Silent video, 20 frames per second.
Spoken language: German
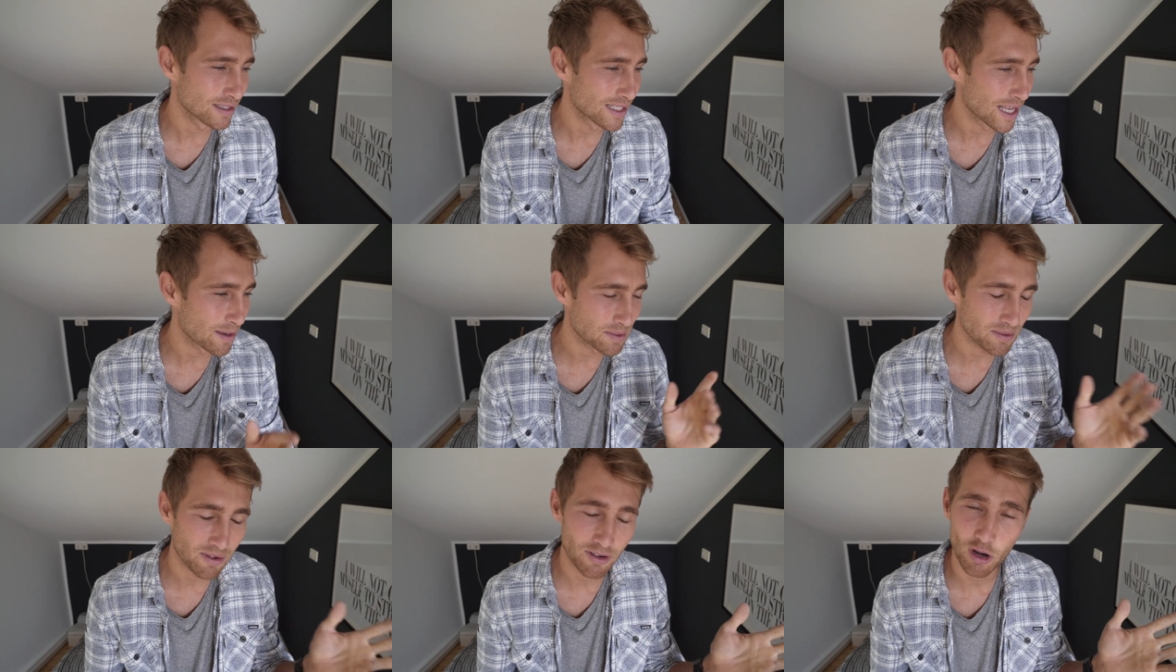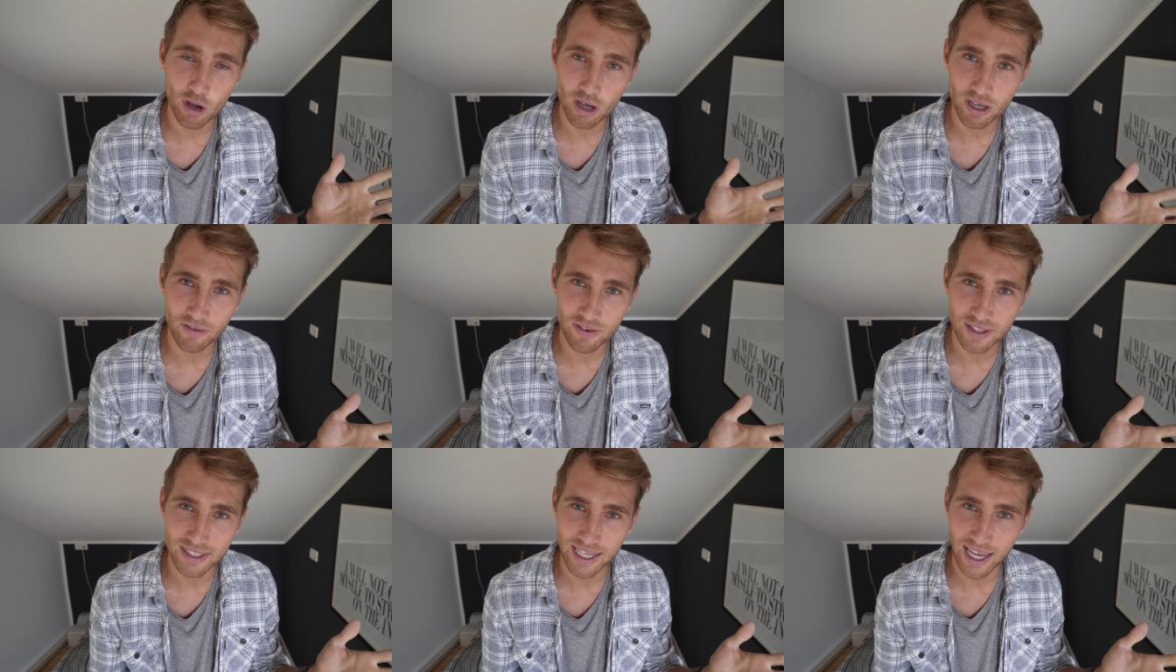Selbst wenn ihr
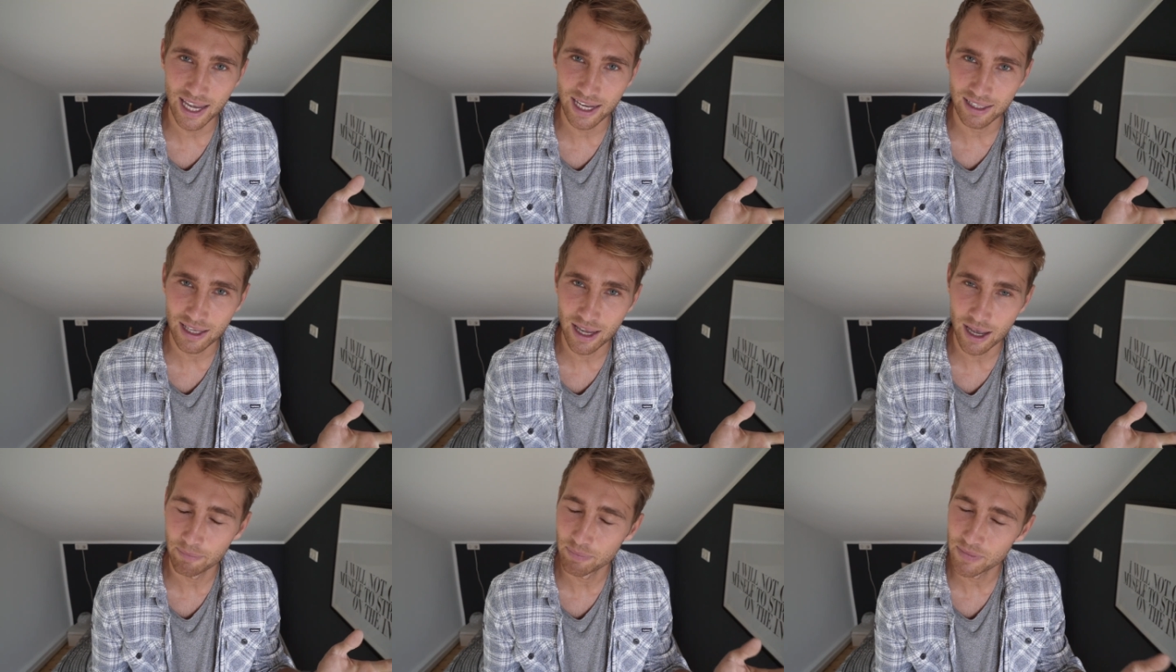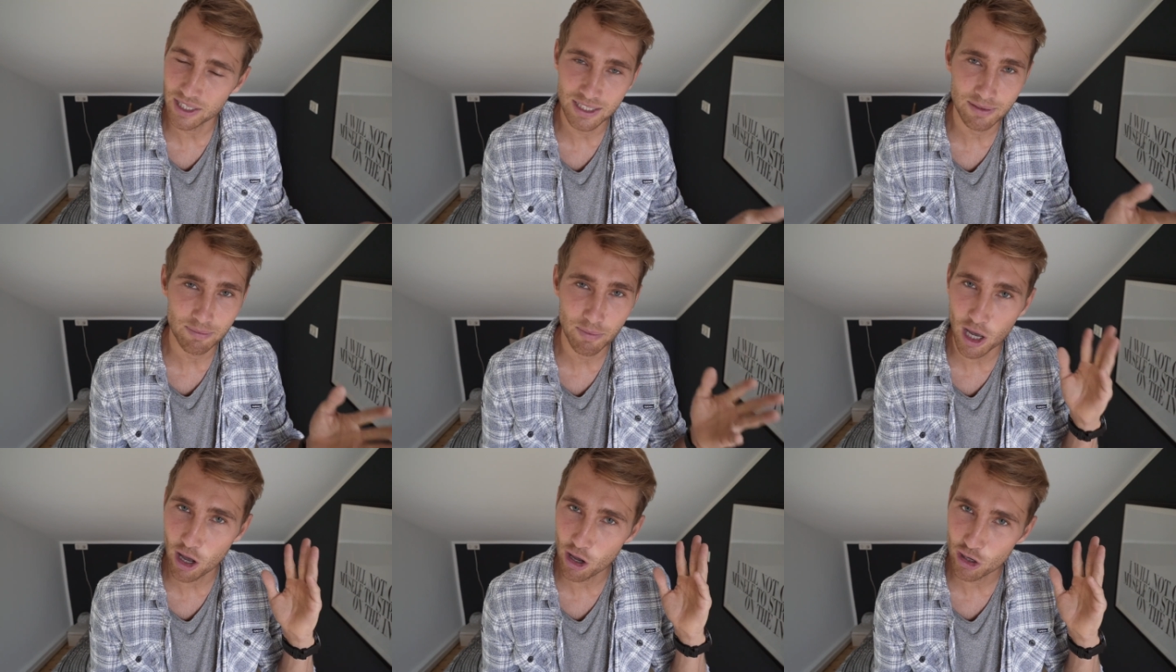euch versägt habt,
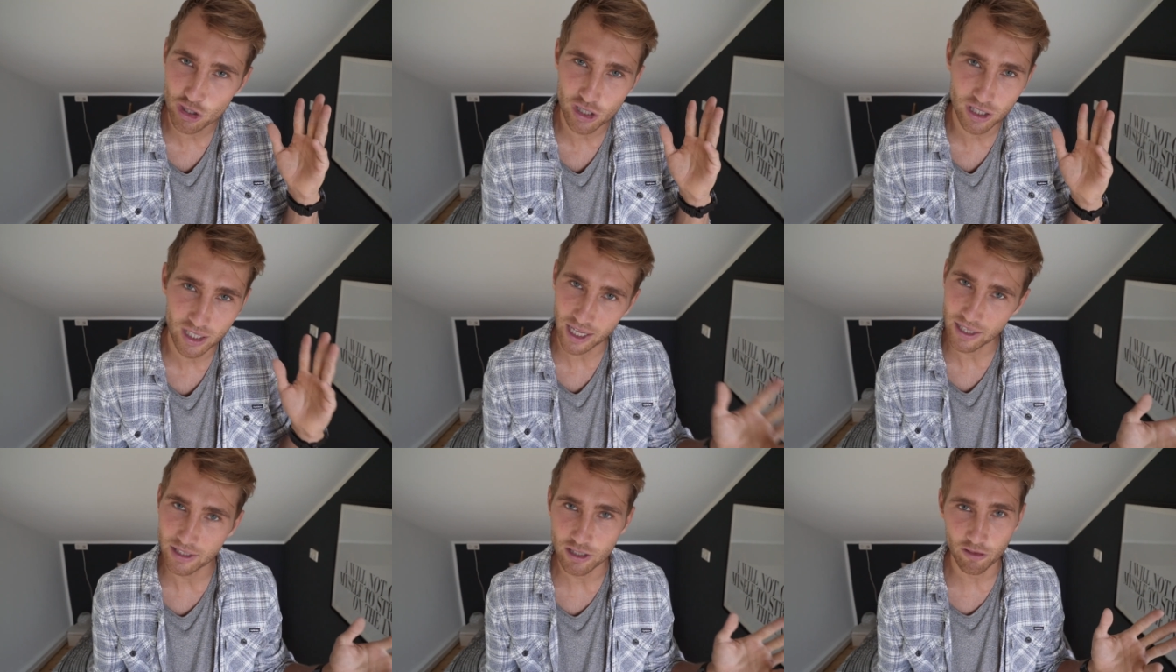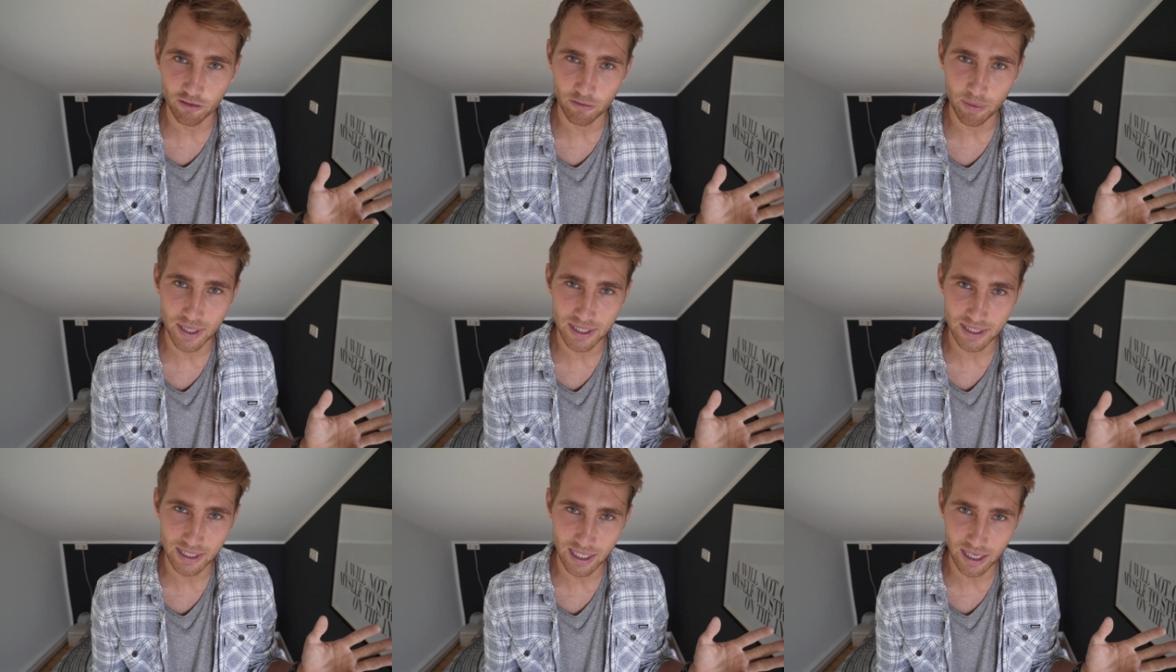ist mir auch schon ganz oft
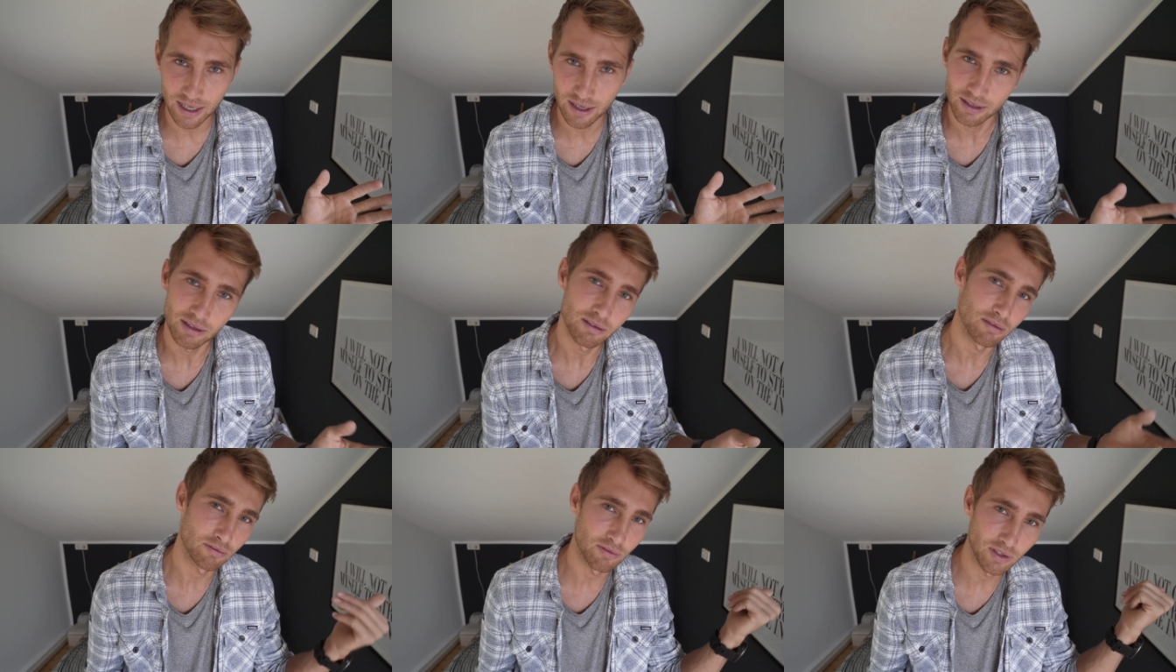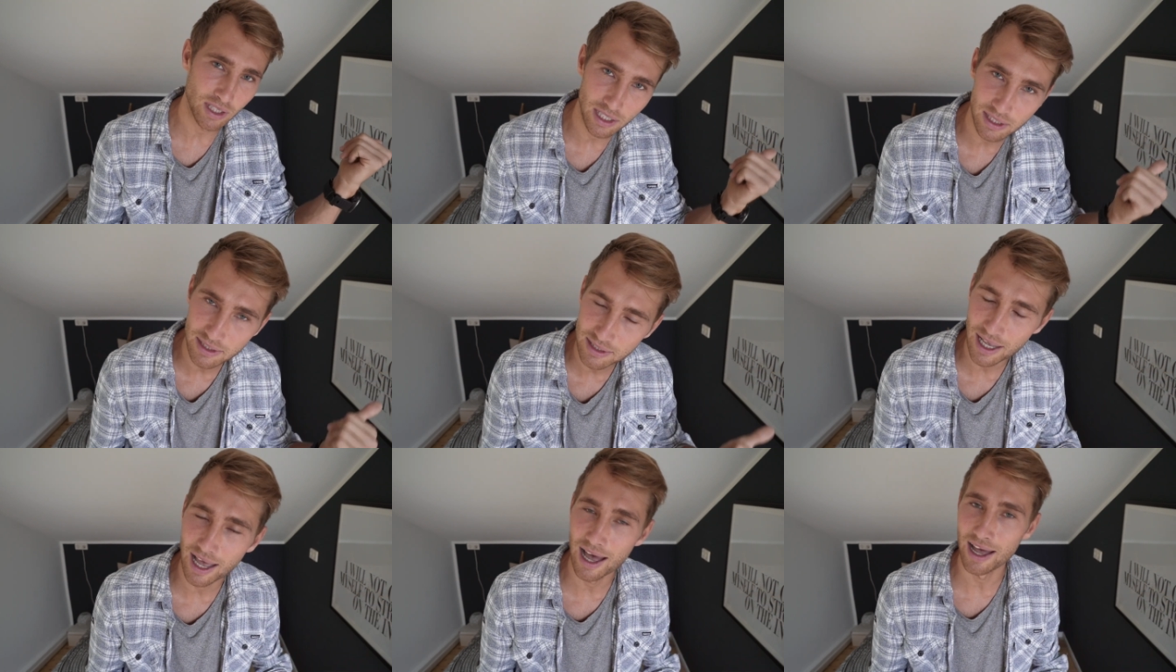passiert, wie
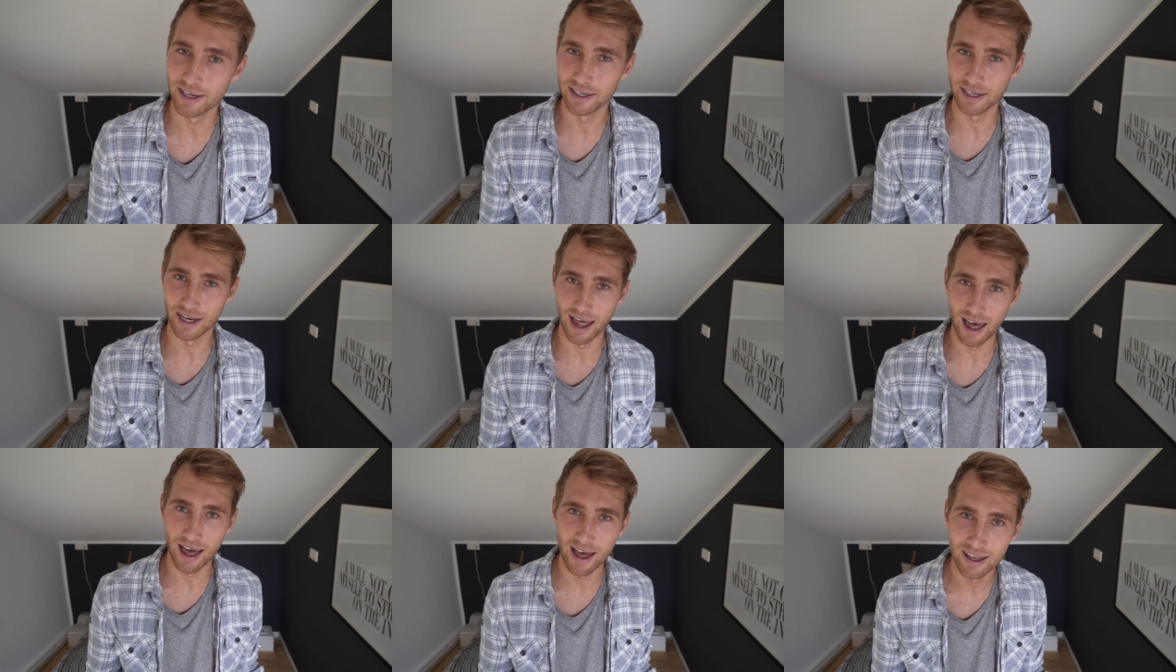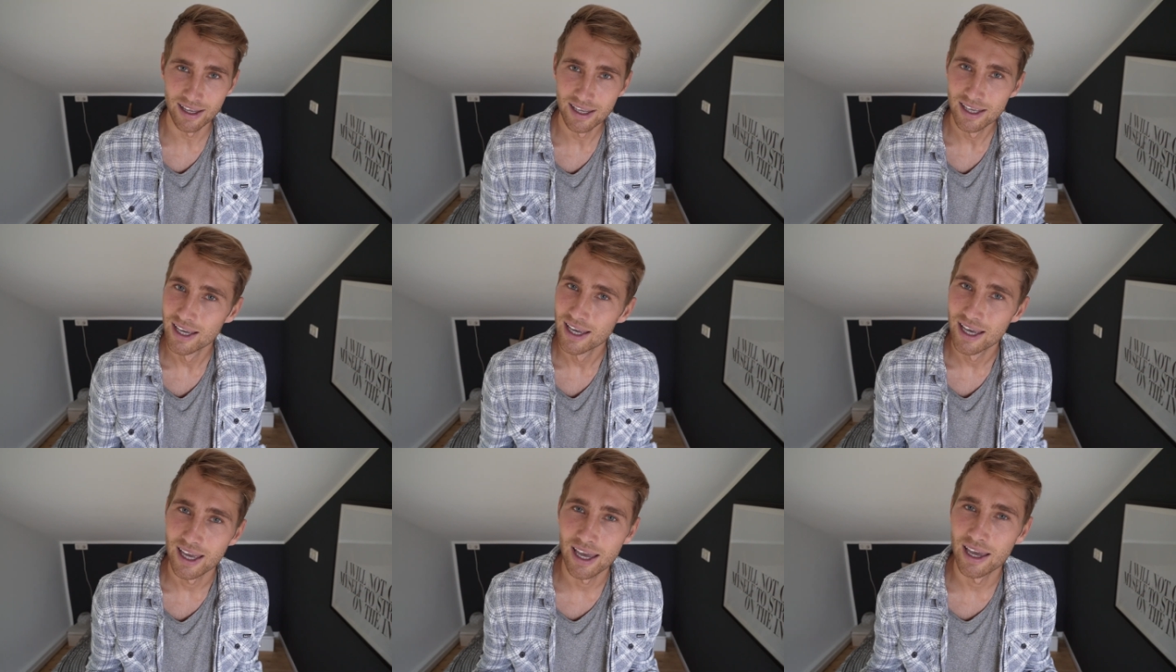jetzt gerade da,
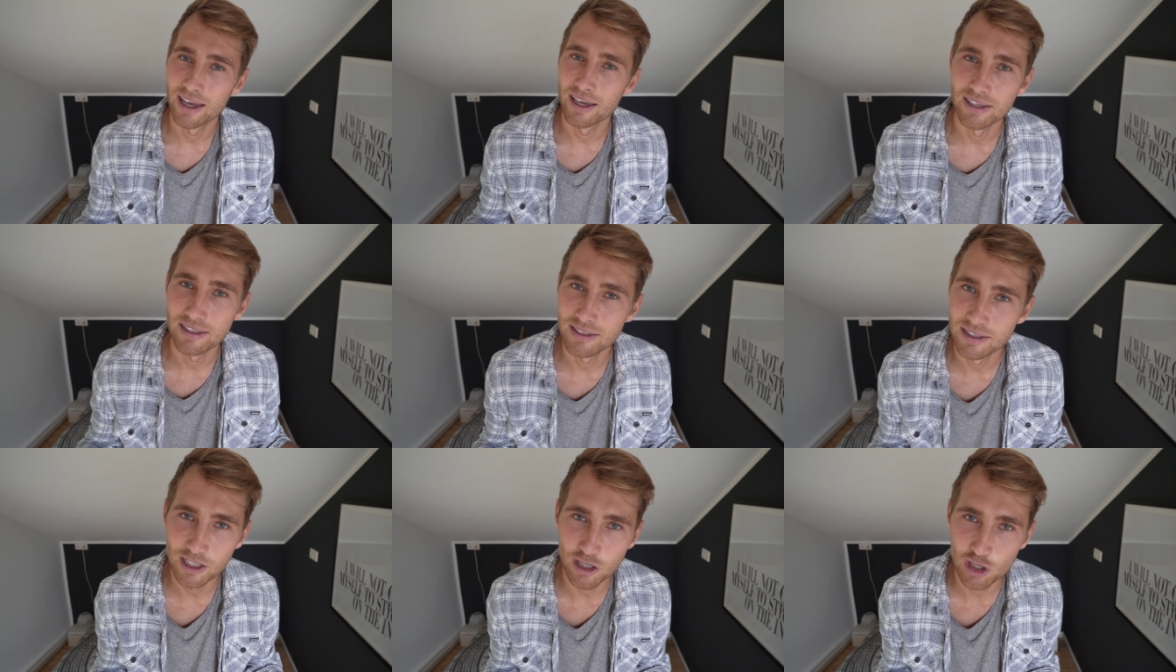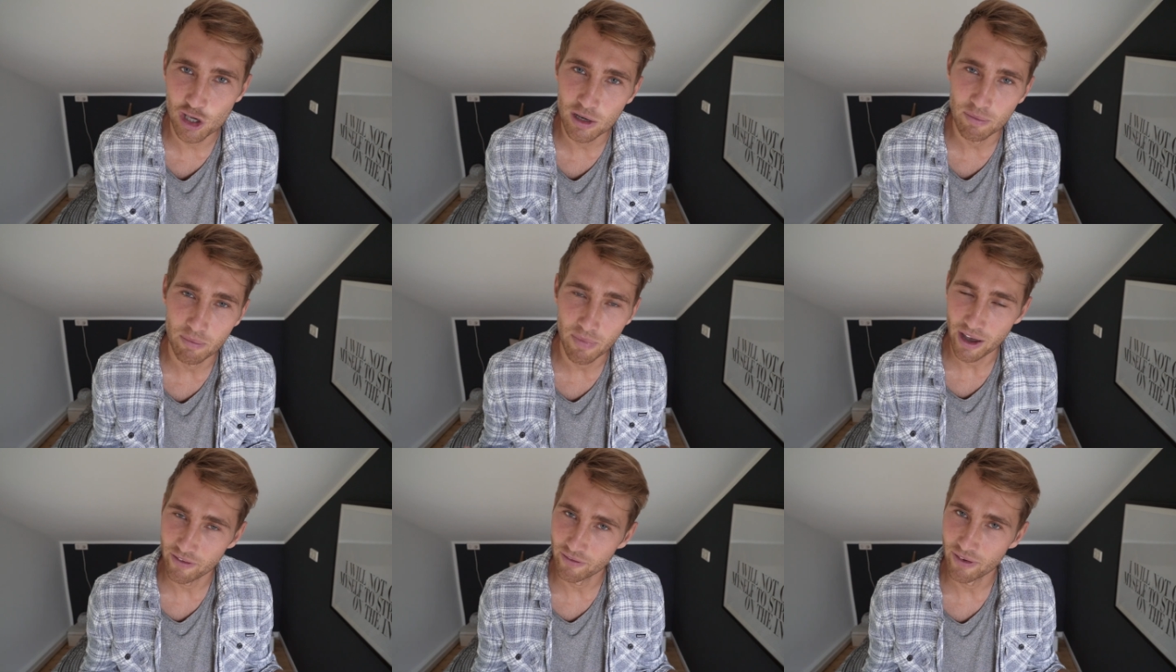äh, ist nicht
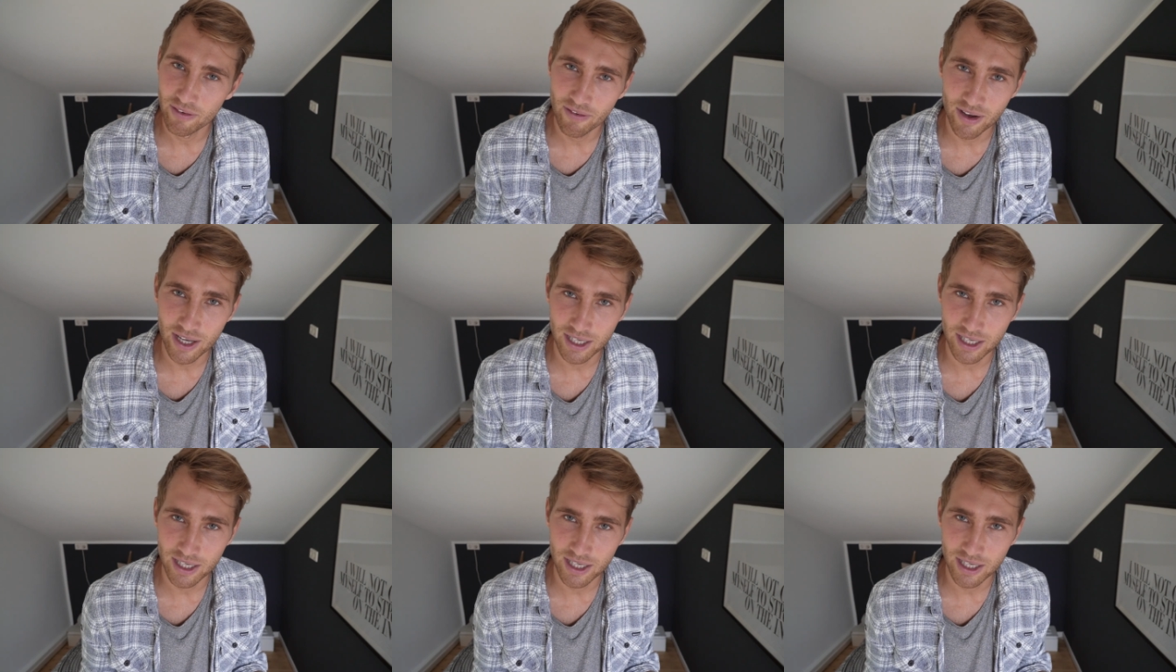schlimm, einfach